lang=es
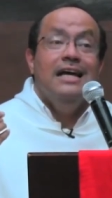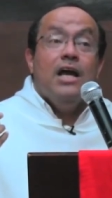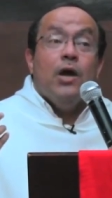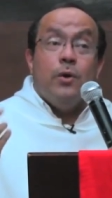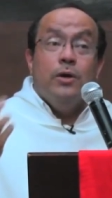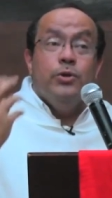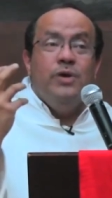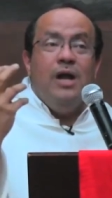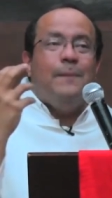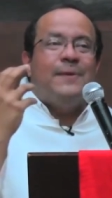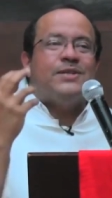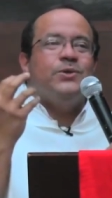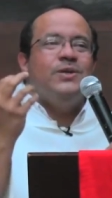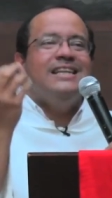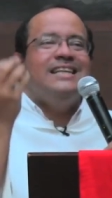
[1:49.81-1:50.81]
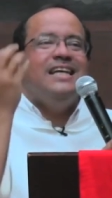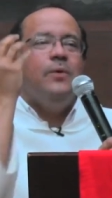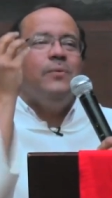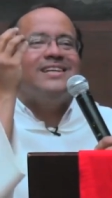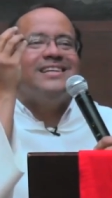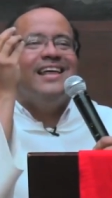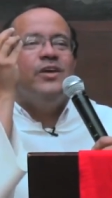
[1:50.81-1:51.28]
Cuando una persona tiene
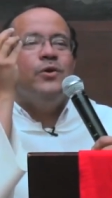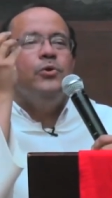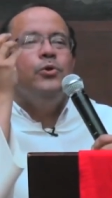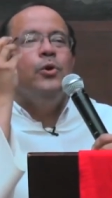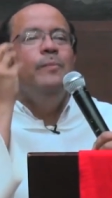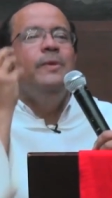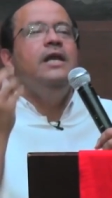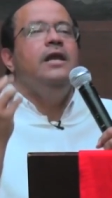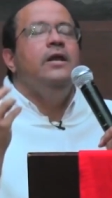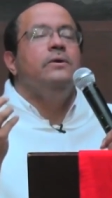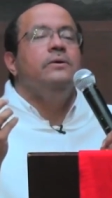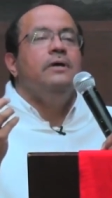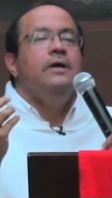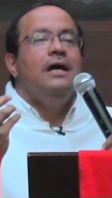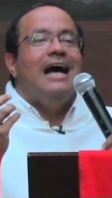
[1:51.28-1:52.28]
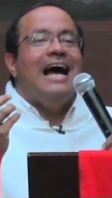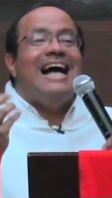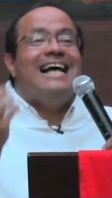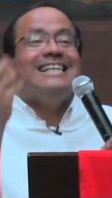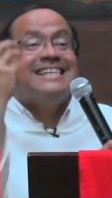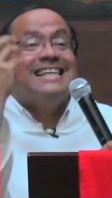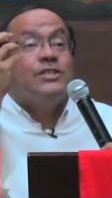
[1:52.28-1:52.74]
verdadero dominio,
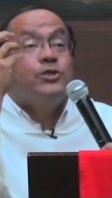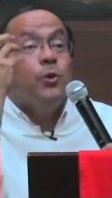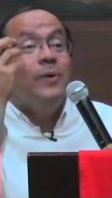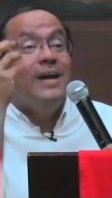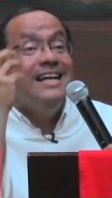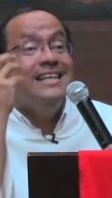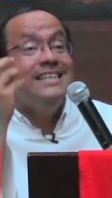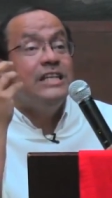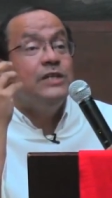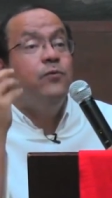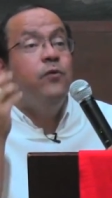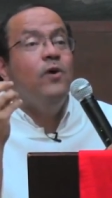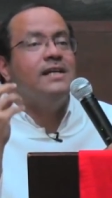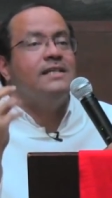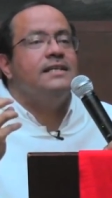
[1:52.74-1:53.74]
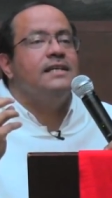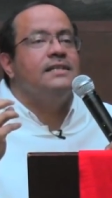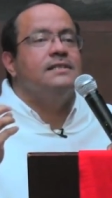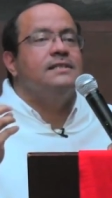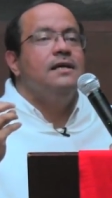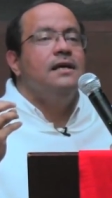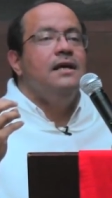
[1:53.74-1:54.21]
hasta sobre esas
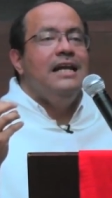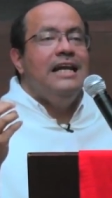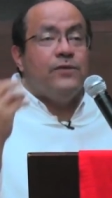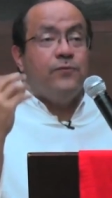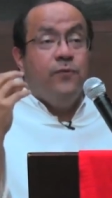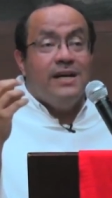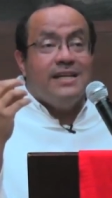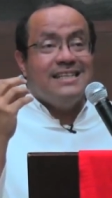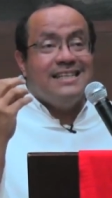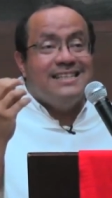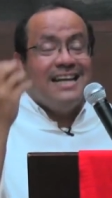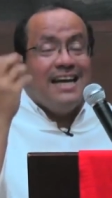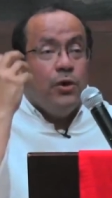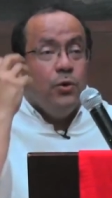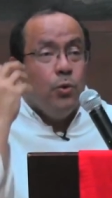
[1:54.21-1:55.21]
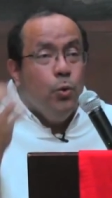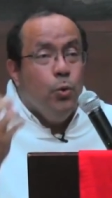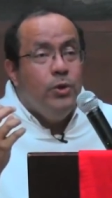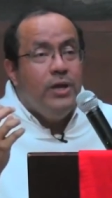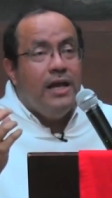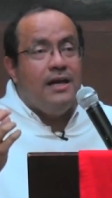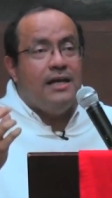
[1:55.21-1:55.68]
fuerzas, las fuerzas de la
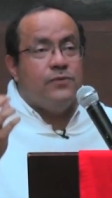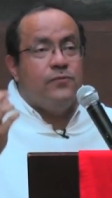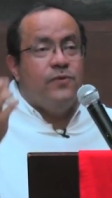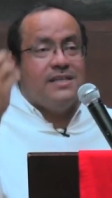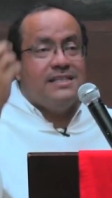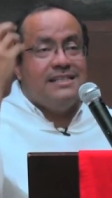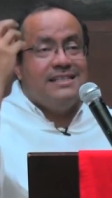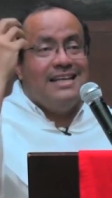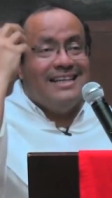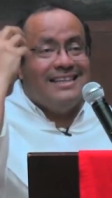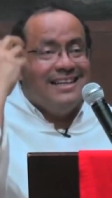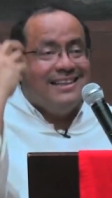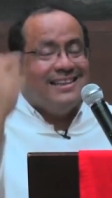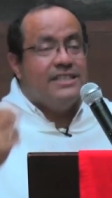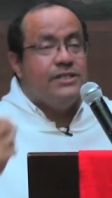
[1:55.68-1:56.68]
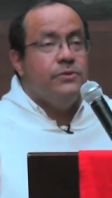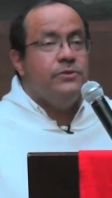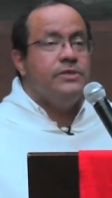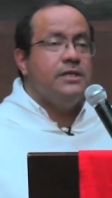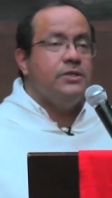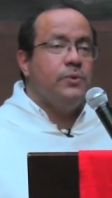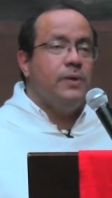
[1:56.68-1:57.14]
lujuria, las fuerzas de la tentación
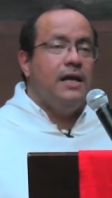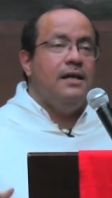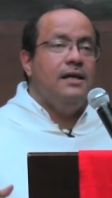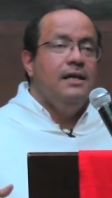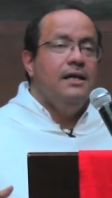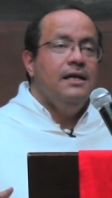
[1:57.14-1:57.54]
sexual,